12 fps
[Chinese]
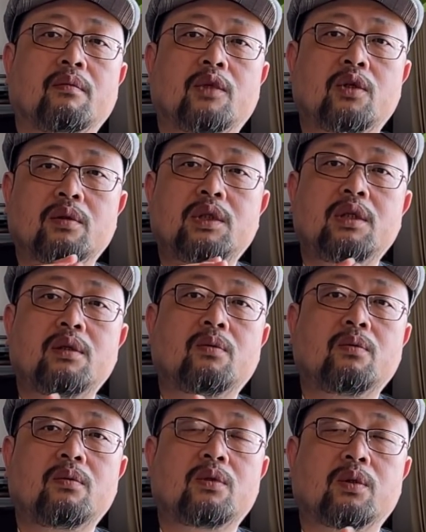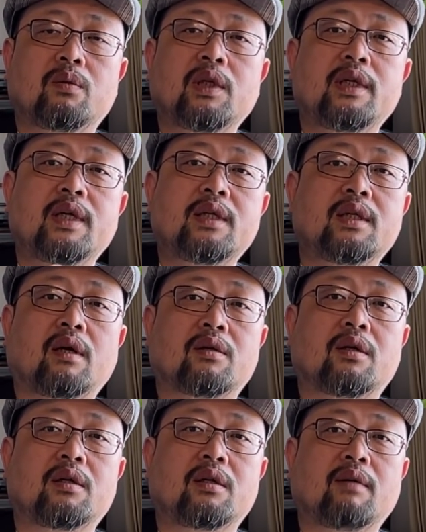就几乎除了那些小
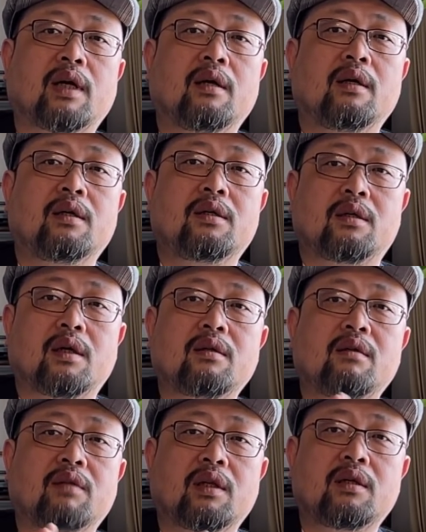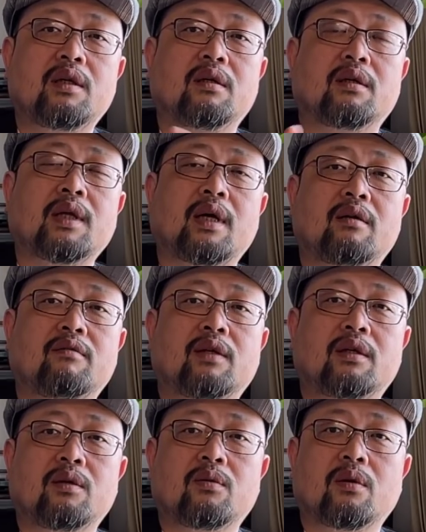事之外，只要你问他任何大政
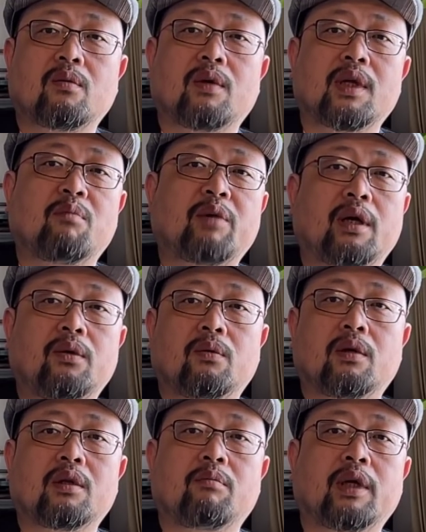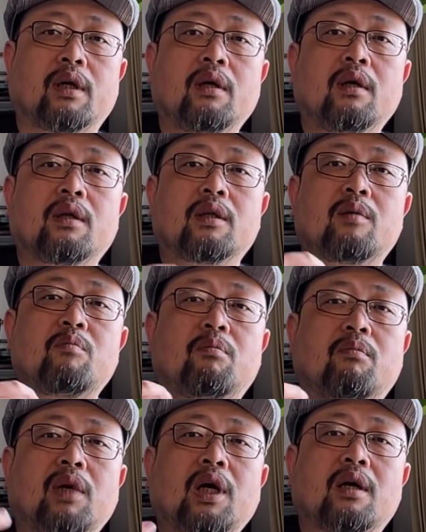方针或者国家满意度或者怎么样，他
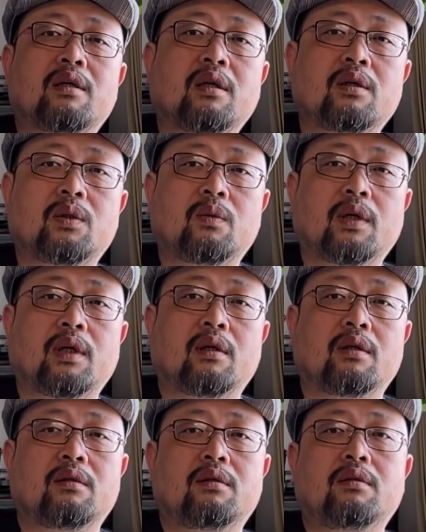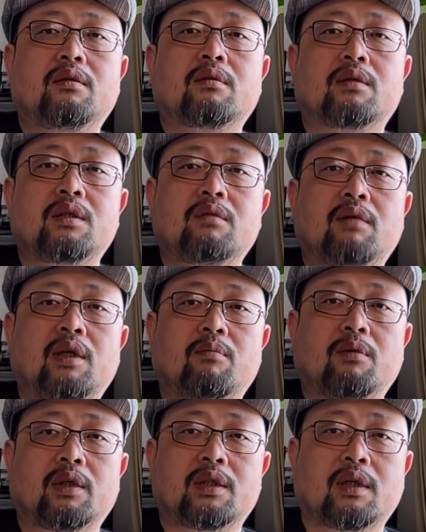马上出来的就是新闻联
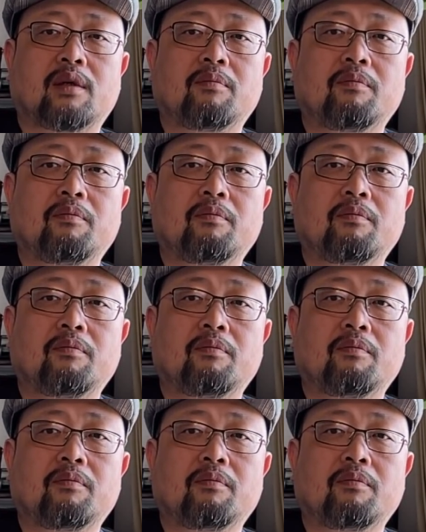播的腔